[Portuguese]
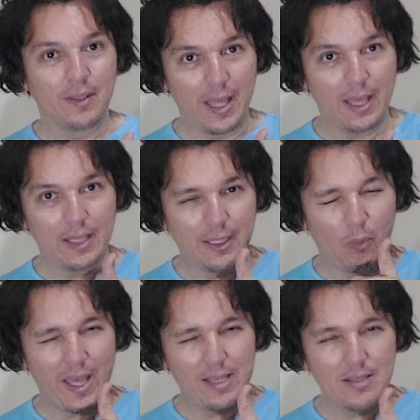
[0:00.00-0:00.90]
né? Dá
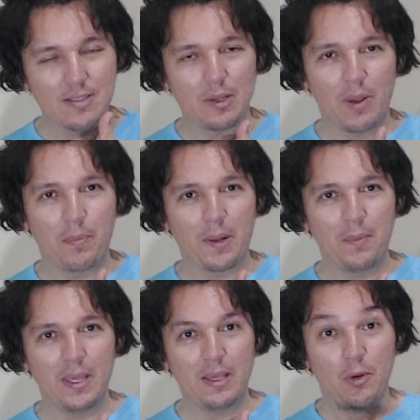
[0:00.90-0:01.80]
um likezinho aí para
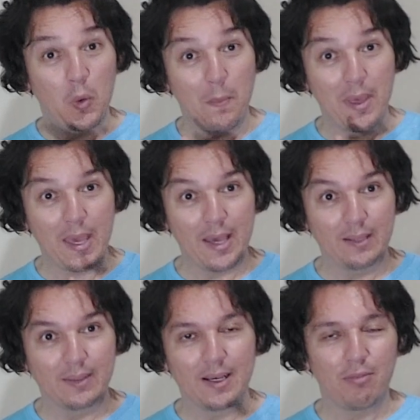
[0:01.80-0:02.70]
mim,
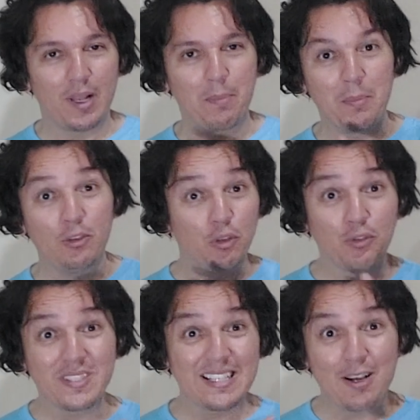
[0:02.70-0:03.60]
comenta, fala para mim de onde
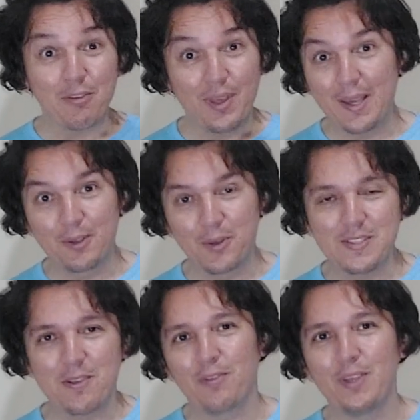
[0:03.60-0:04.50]
você está vendo
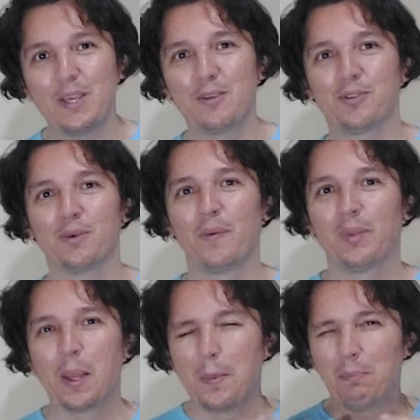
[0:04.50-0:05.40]
esse vídeo.
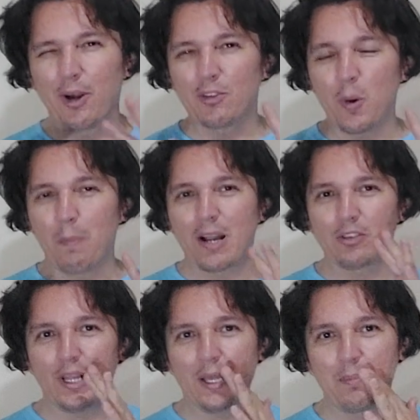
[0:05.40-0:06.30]
Pode
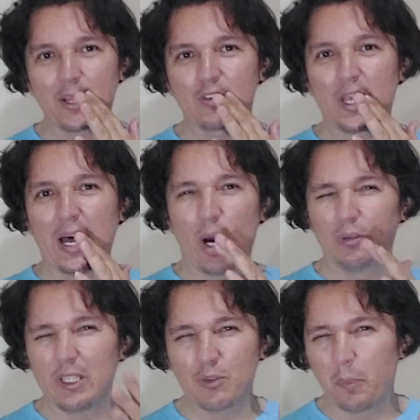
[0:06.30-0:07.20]
compartilhar aí para
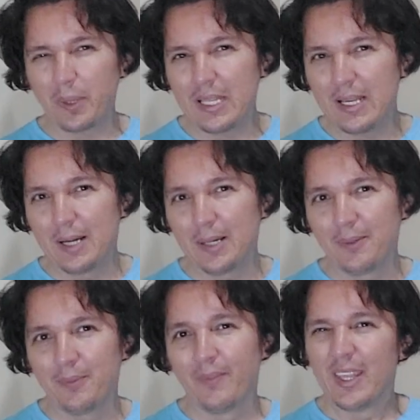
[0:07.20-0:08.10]
geral, dê sua
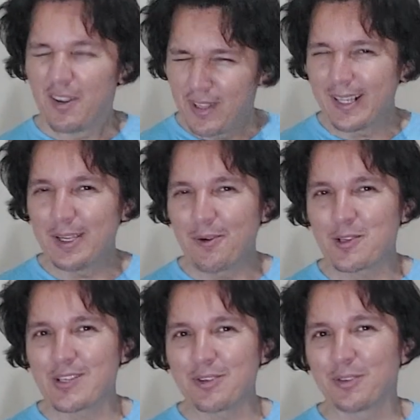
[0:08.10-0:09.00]
opinião. Fica aqui com
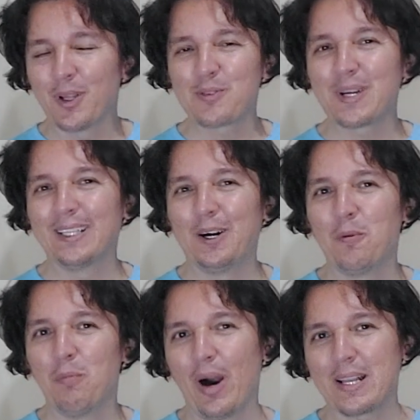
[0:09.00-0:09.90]
a gente no nosso
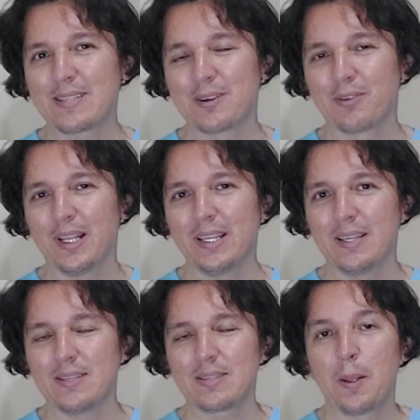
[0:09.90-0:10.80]
canal Bora Ser
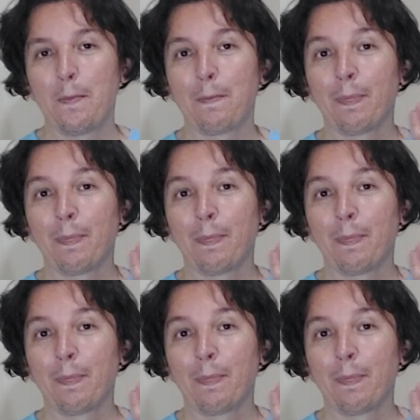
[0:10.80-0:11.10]
Feliz.